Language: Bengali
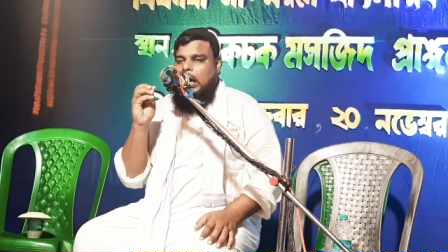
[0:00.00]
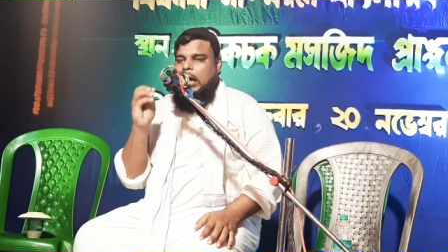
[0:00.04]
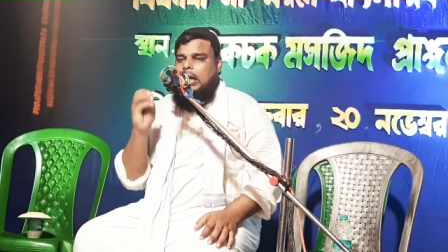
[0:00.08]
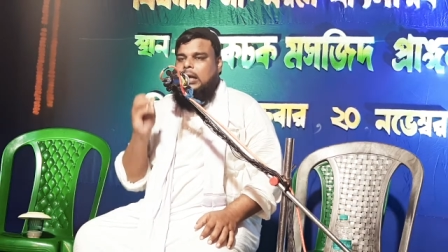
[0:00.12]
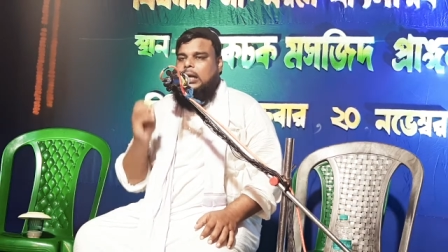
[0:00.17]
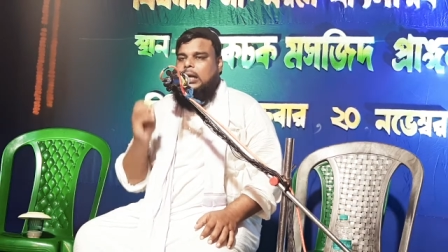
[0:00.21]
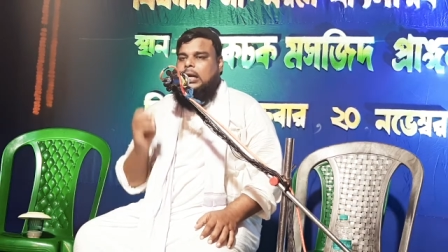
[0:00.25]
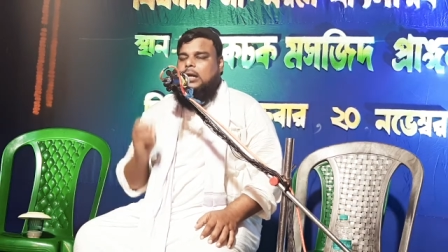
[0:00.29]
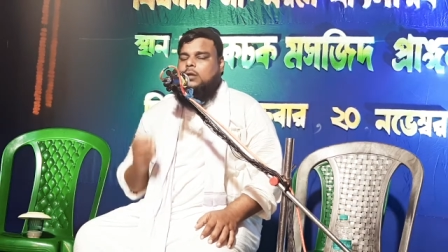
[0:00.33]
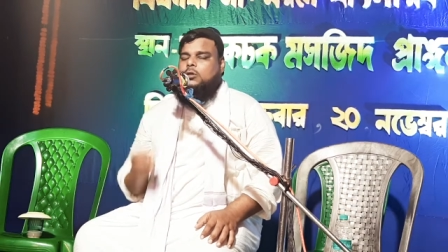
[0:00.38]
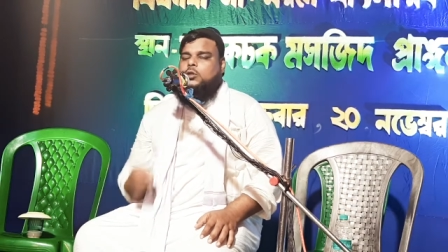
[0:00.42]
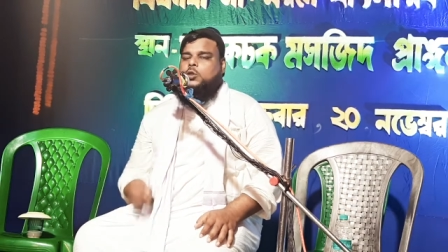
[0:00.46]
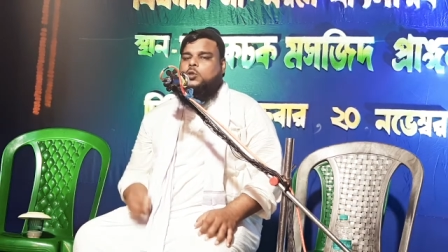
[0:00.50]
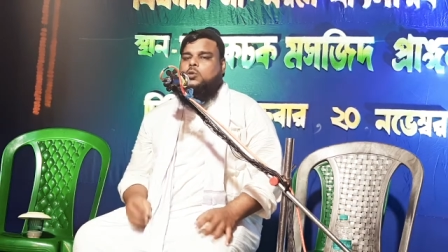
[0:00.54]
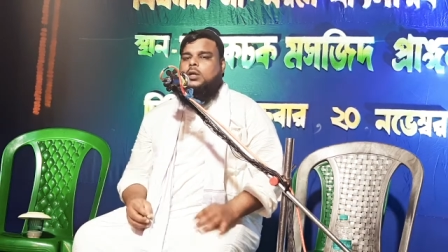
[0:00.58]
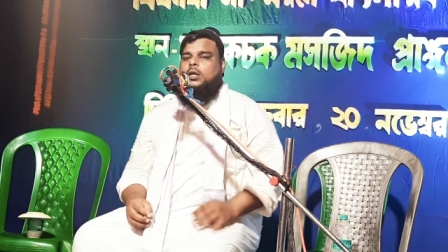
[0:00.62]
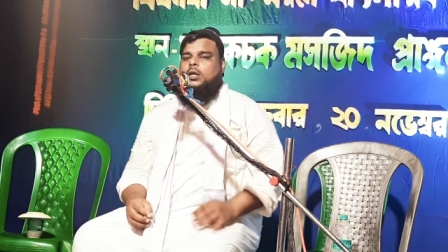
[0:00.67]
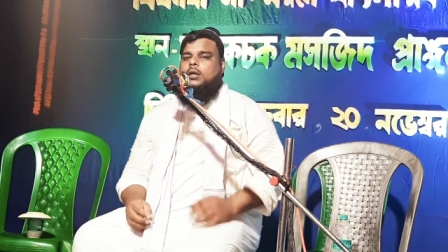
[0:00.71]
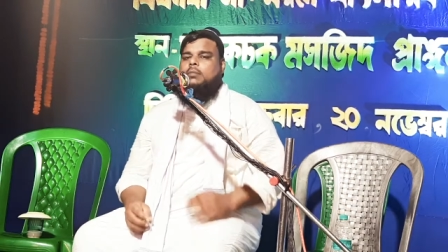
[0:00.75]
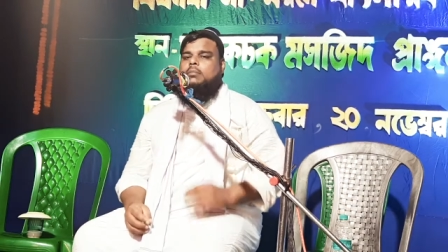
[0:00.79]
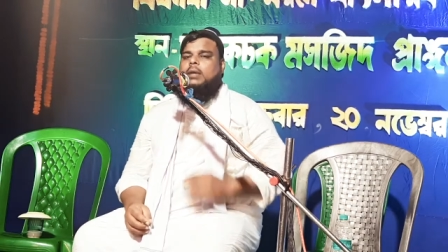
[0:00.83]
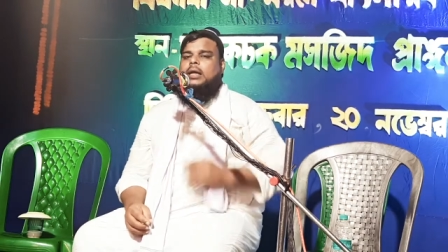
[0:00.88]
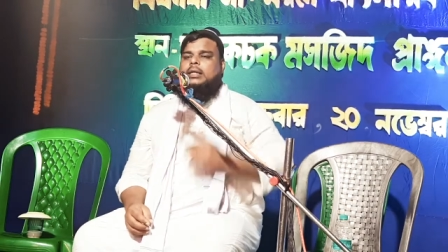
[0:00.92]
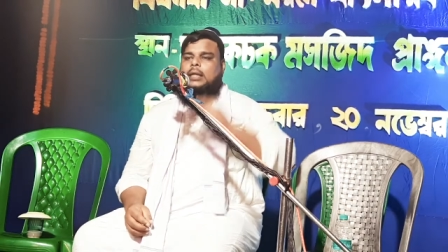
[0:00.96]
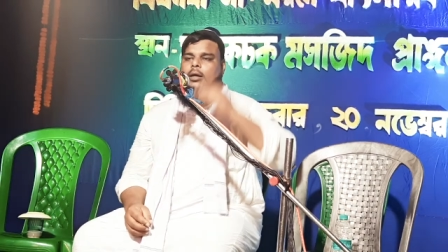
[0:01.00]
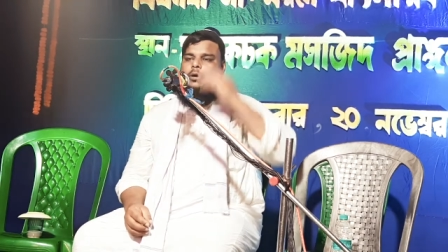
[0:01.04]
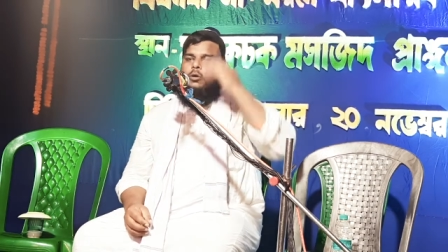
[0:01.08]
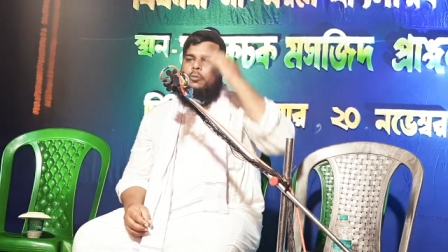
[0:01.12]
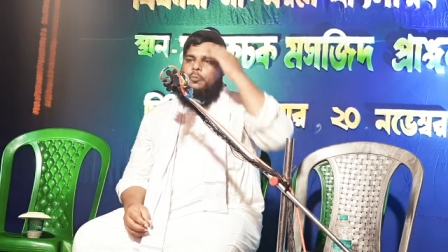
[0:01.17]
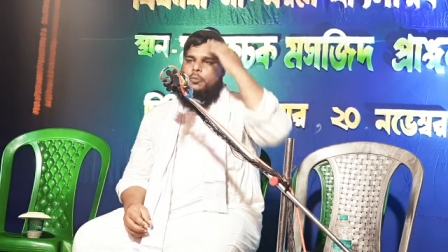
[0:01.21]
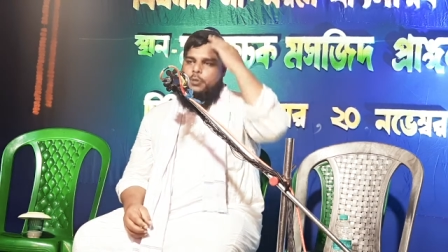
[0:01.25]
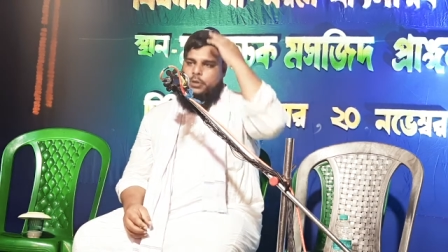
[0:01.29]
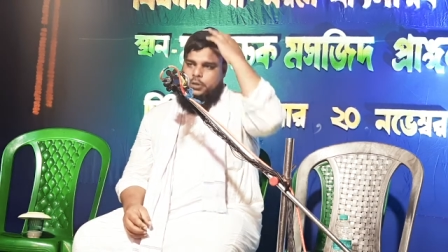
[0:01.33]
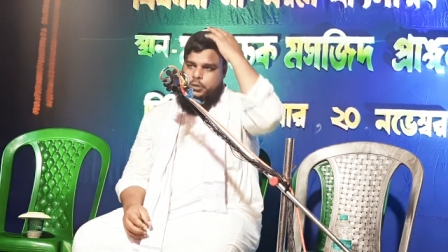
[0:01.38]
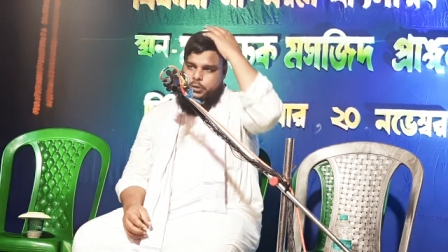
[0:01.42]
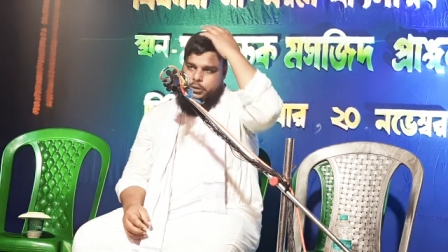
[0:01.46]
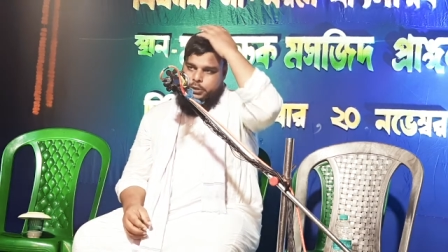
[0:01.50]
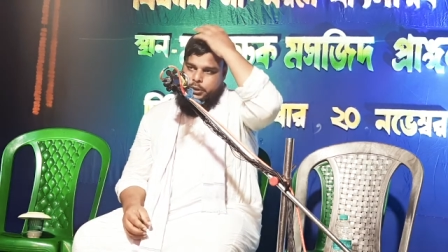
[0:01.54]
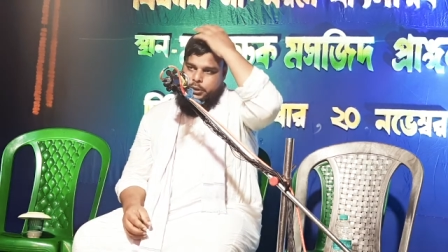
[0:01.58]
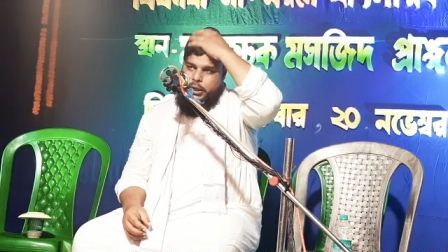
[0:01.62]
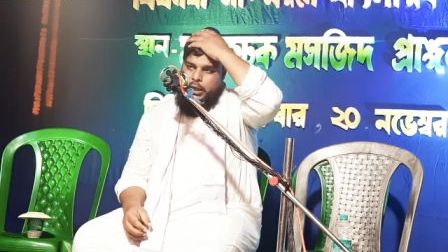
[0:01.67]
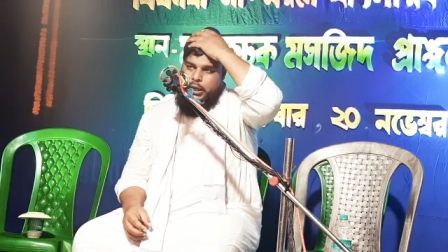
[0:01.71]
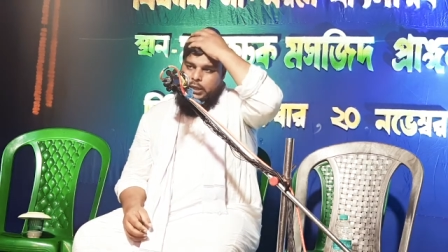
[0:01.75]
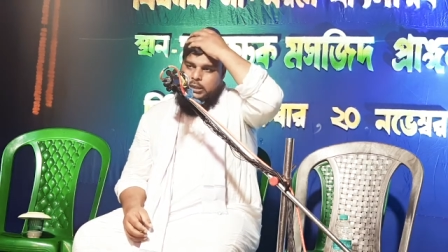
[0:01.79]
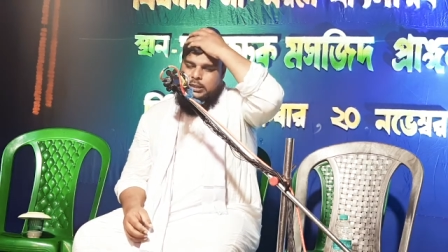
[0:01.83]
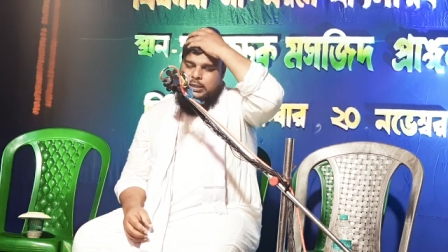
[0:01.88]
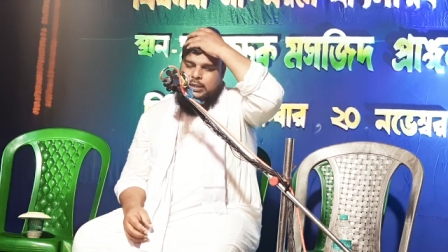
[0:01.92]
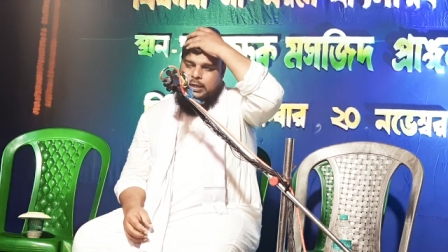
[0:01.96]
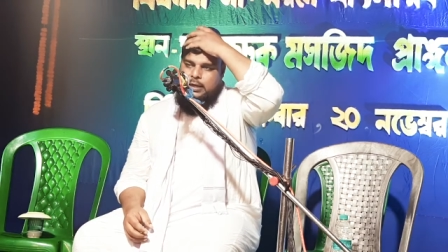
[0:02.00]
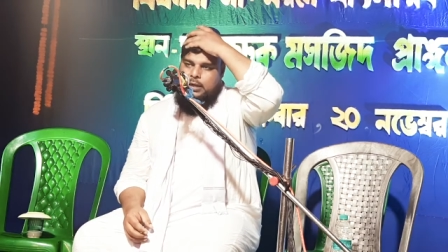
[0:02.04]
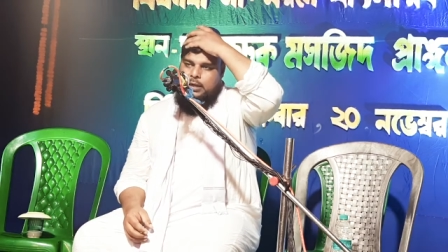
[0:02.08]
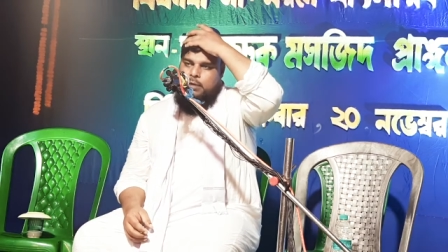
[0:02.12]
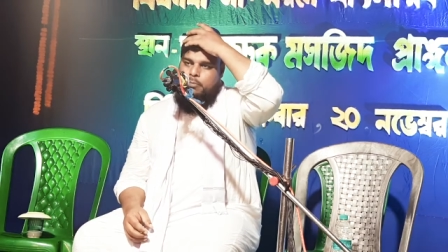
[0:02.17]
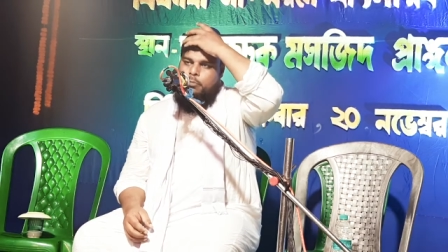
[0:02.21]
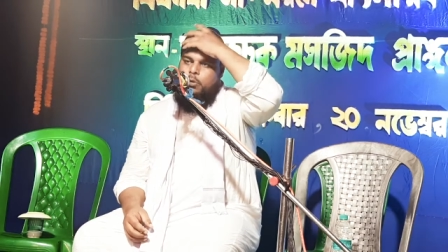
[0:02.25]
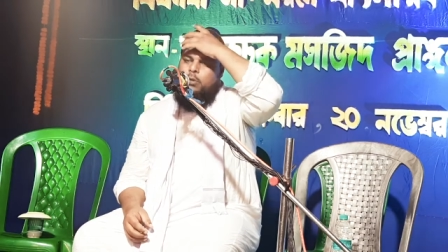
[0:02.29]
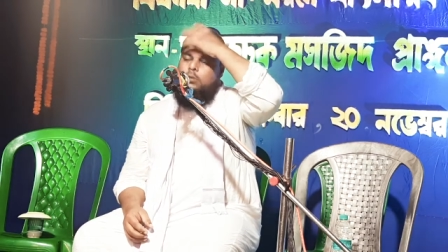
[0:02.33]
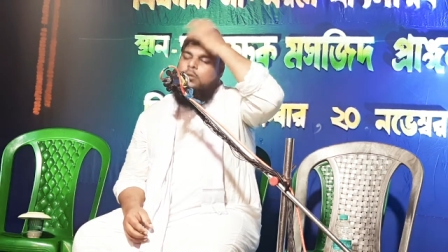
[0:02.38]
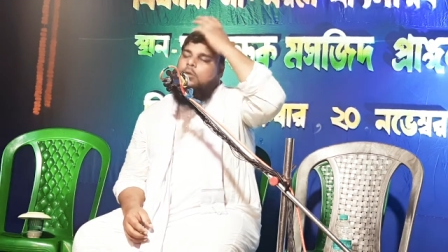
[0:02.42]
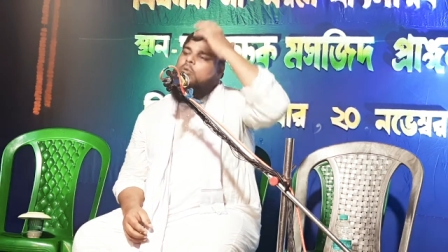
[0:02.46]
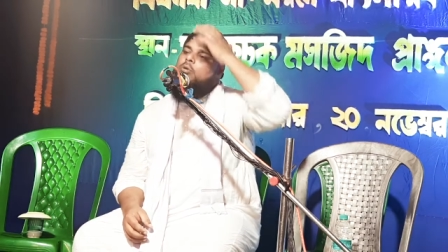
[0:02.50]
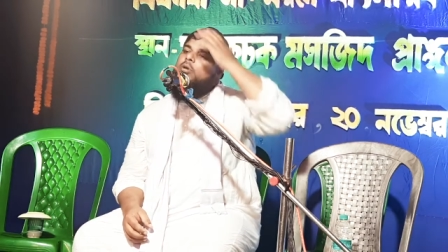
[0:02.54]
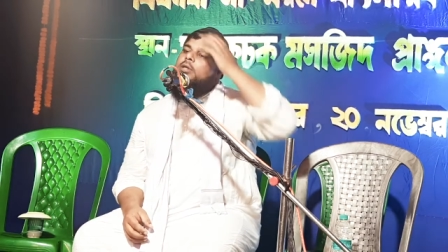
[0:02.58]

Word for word: আল্লাহ রসুলের মাথার ওপরে দিয়ে সেটাকে বন্ধ